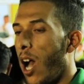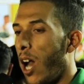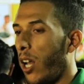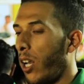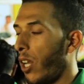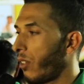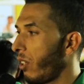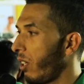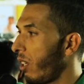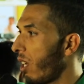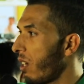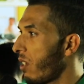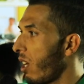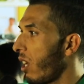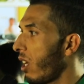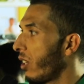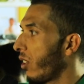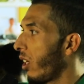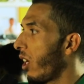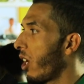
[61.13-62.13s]
التي
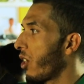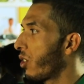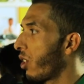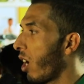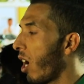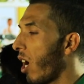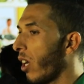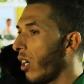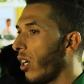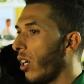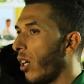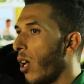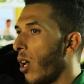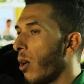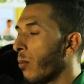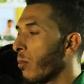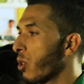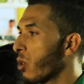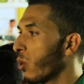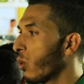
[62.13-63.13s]
نزلت إلى الشارع
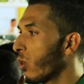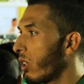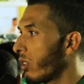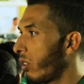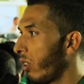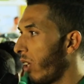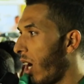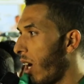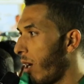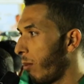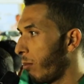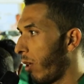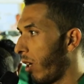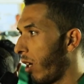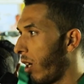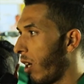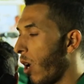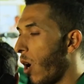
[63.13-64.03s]
بصورة عامة